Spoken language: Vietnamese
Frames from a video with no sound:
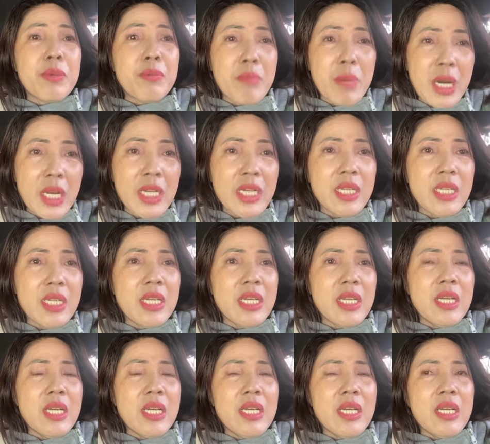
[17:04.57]
còn minh mẫn
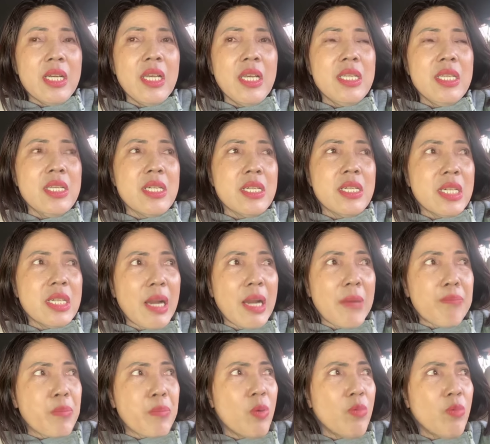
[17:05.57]
thế nhưng
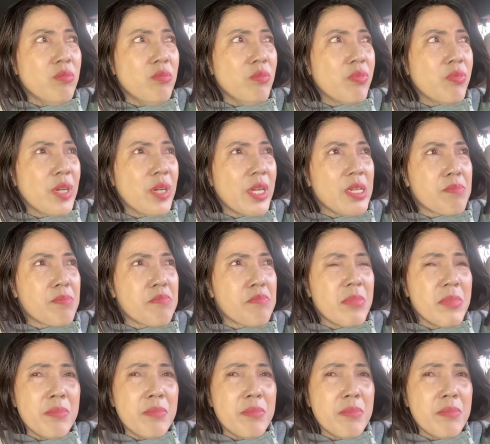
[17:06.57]
gặp cũng phải được